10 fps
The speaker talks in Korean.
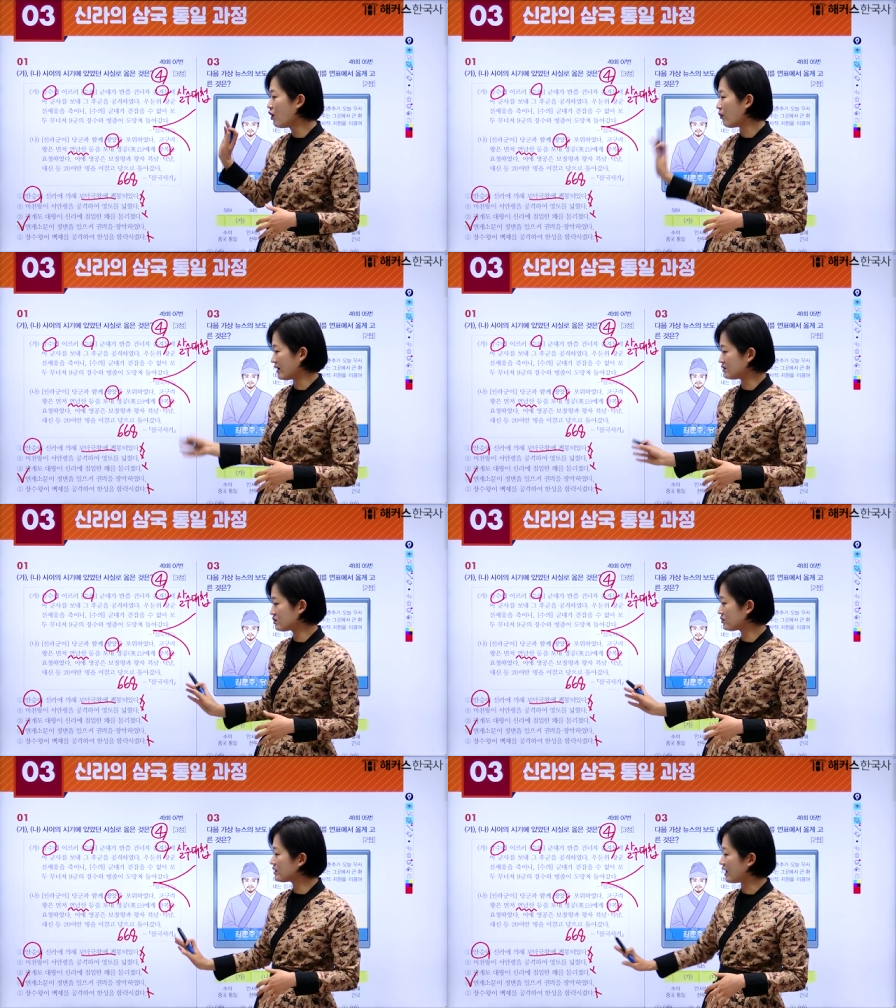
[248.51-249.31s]

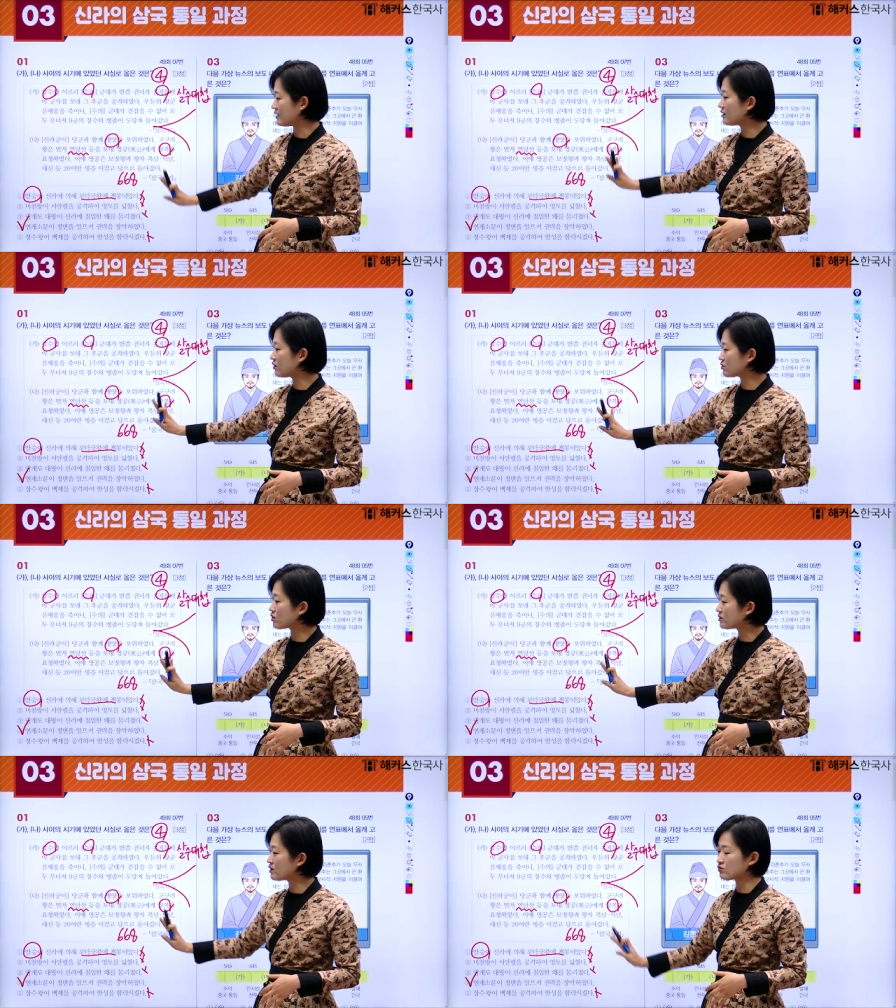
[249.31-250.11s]
완전히 아닌 거
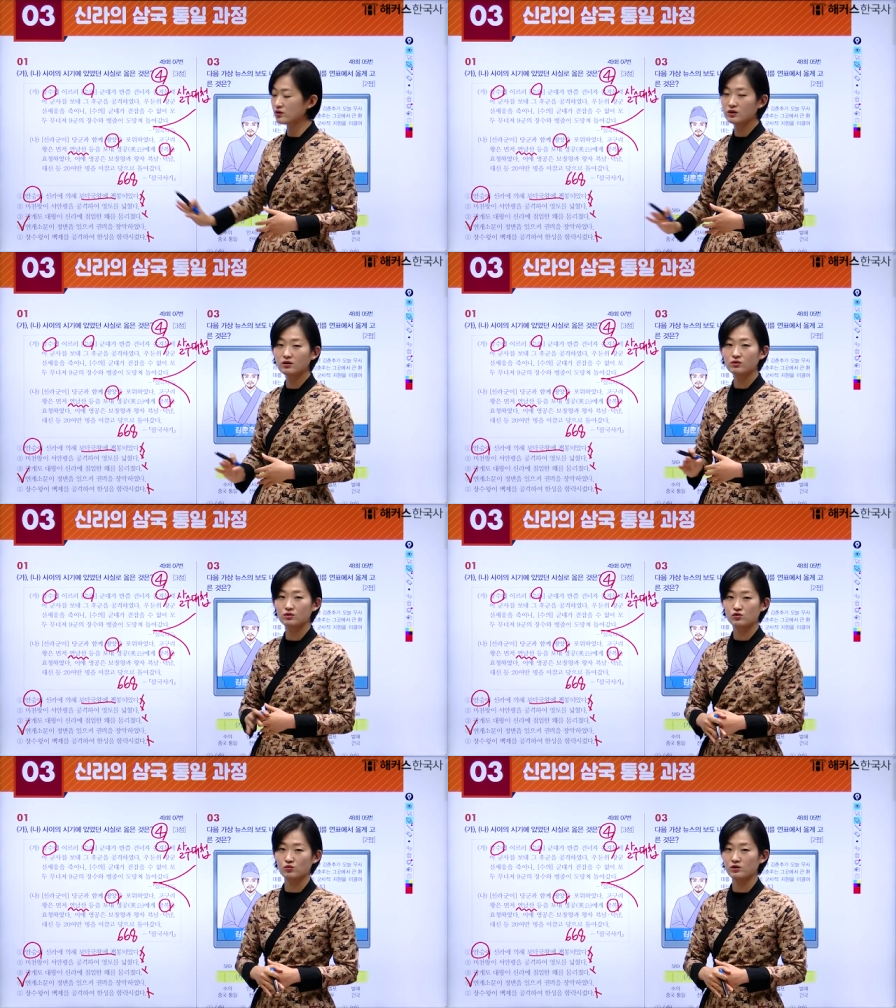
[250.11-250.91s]
쳐낼 수 있는
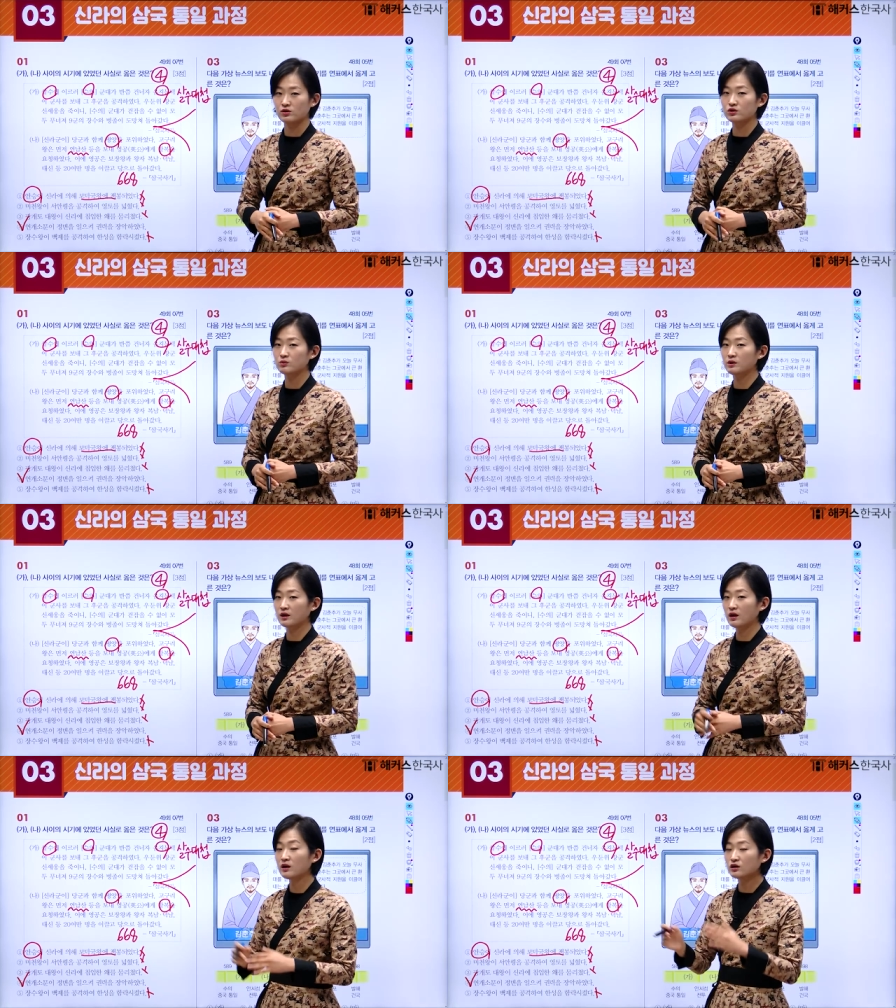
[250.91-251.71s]
것들이 좀 있었습니다.